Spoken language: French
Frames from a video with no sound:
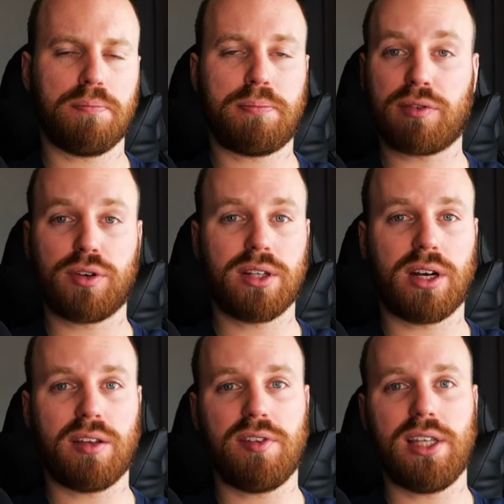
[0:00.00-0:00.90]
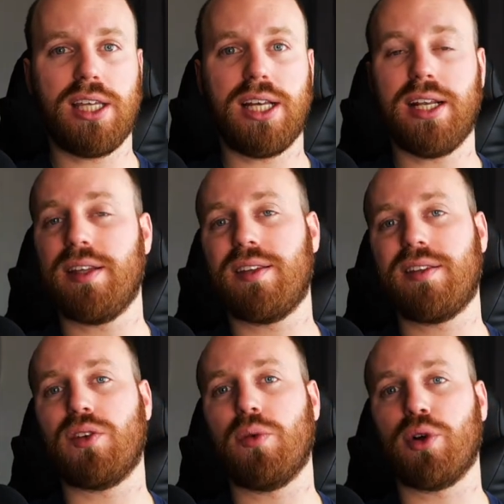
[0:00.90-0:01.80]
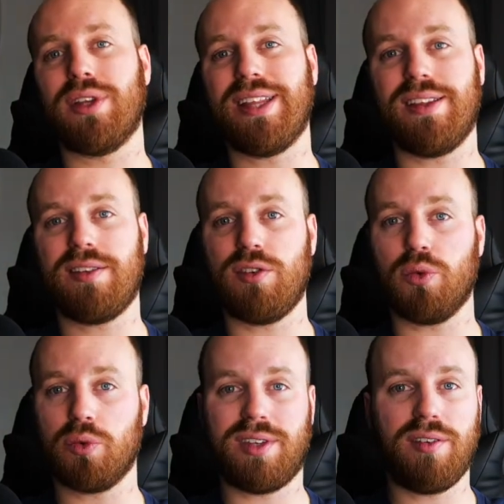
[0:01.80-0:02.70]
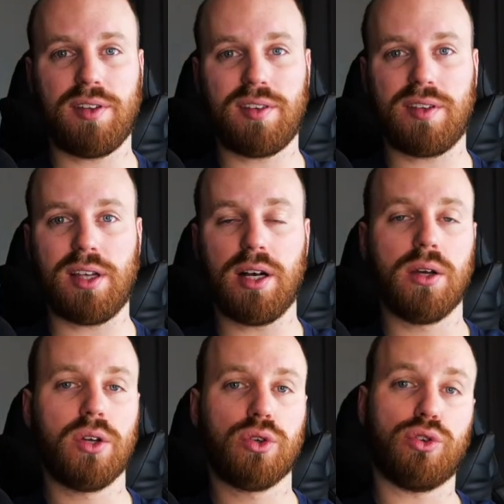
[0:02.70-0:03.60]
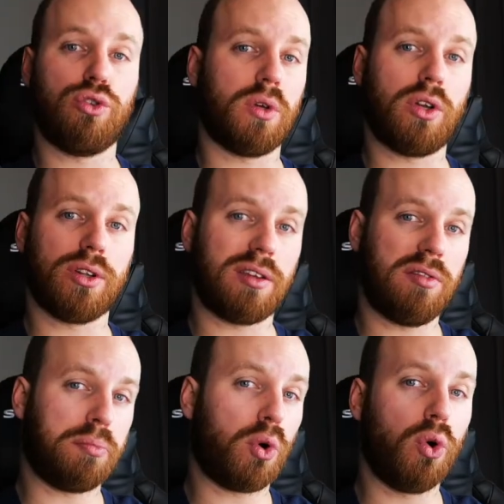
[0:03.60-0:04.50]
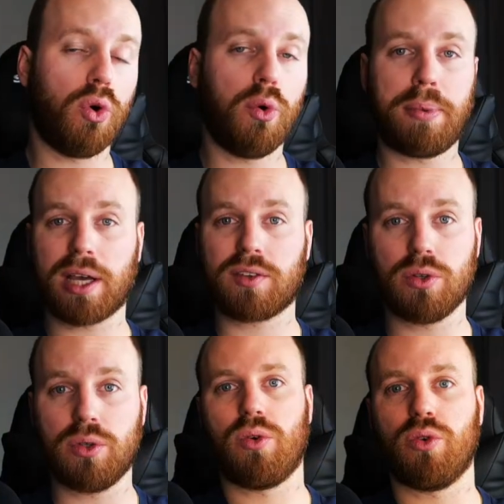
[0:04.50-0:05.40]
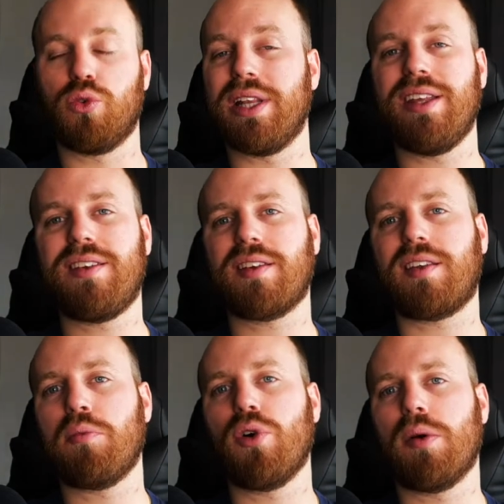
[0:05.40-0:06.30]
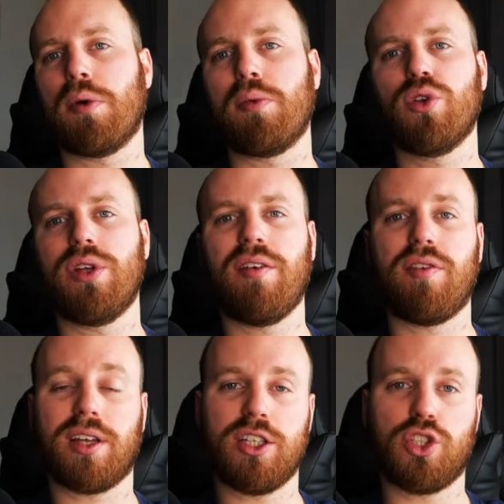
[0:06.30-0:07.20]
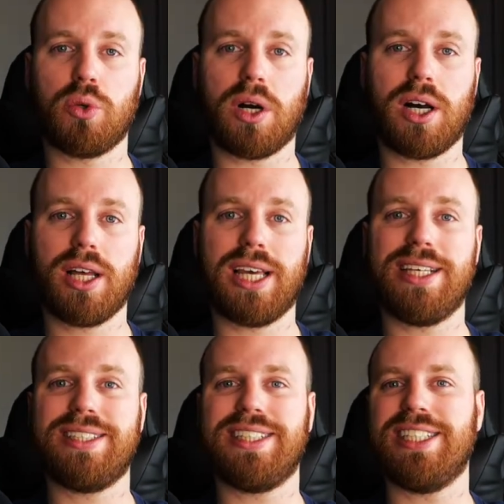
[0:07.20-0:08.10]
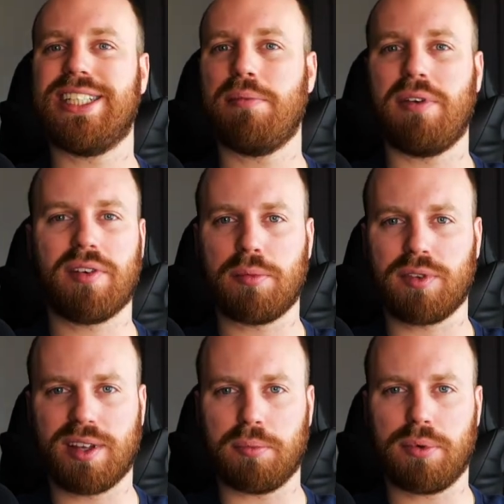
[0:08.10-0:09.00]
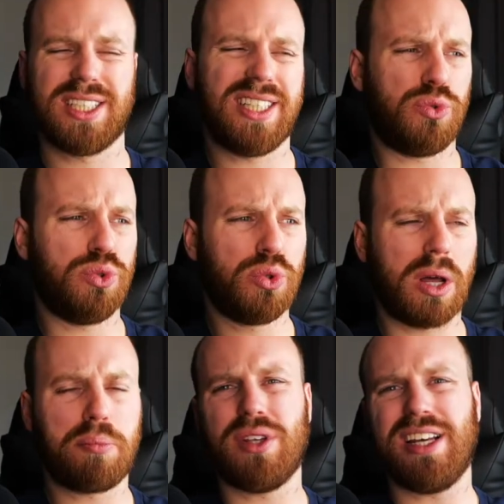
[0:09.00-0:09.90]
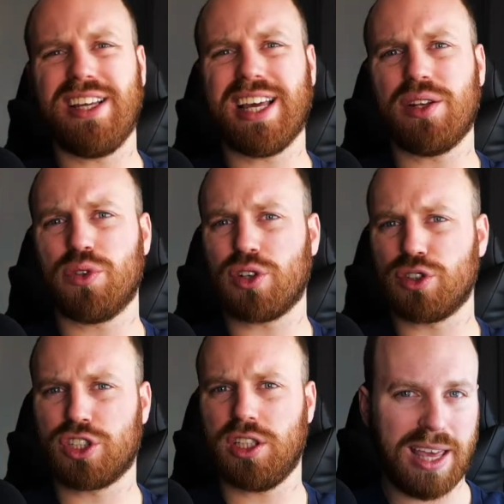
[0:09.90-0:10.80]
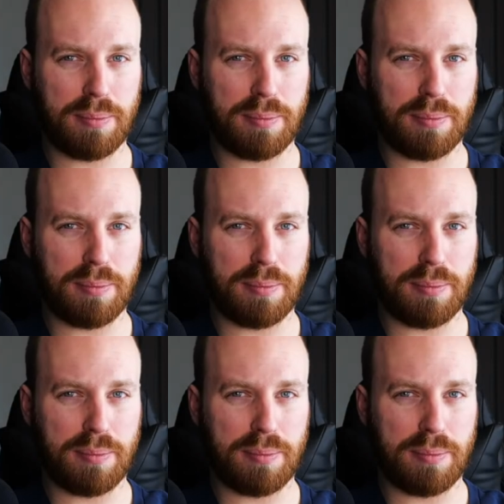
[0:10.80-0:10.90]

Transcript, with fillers: Parfois dans la vie, il est nécessaire de prendre des décisions difficiles, que ce soit dans ta vie pro, perso, on doit nécessairement à un moment donné faire des choix et c'est jamais vraiment simple. C'est toujours un peu délicat de trancher.